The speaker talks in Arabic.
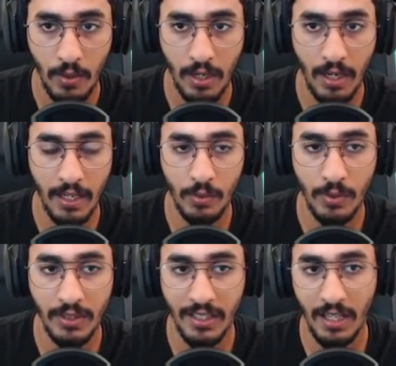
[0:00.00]
كل اللي عليك
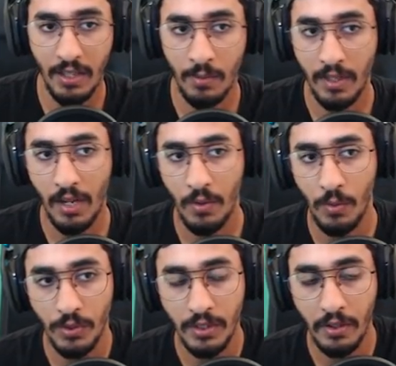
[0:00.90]
توجه الى هذا المكان
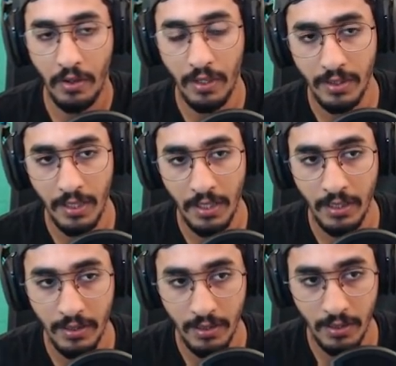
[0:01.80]
وتدخل
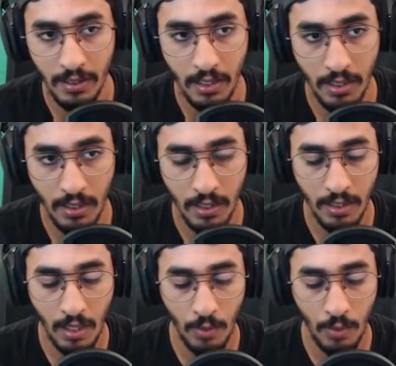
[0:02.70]
التنل آه،